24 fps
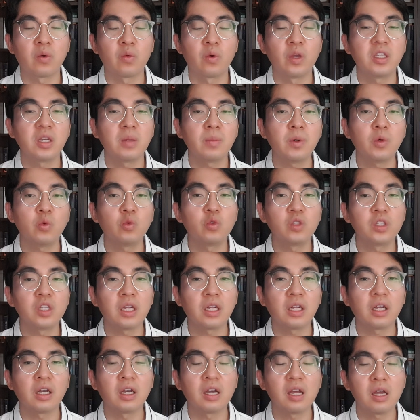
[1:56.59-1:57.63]
왜냐하면
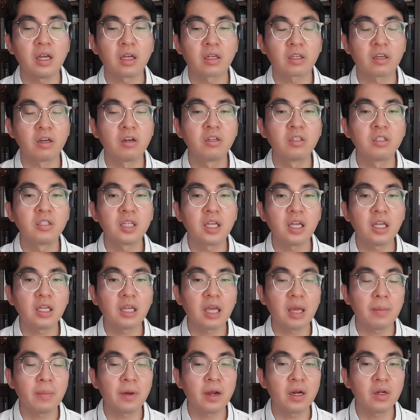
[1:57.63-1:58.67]
우리나라가
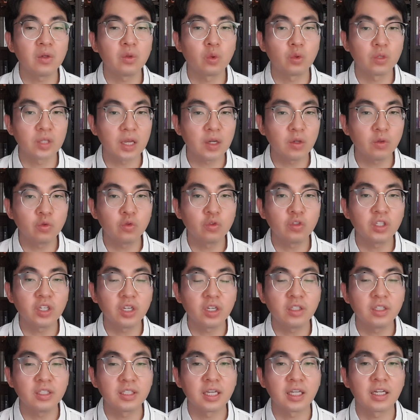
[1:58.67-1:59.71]

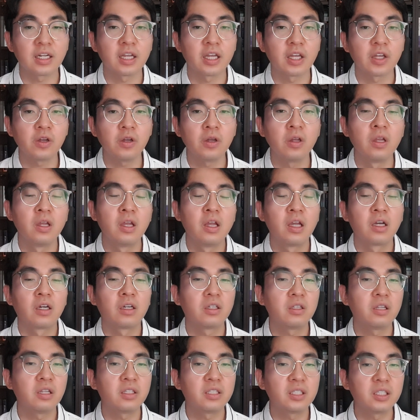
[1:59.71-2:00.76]
경제개발도상국이었잖아요.
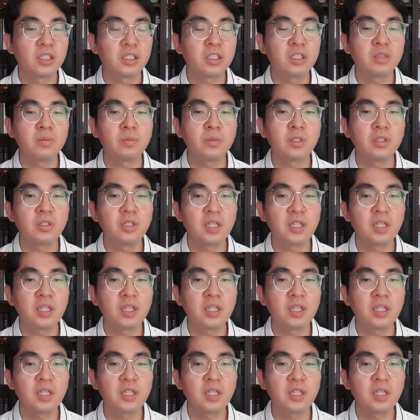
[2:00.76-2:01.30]
그런데 지금은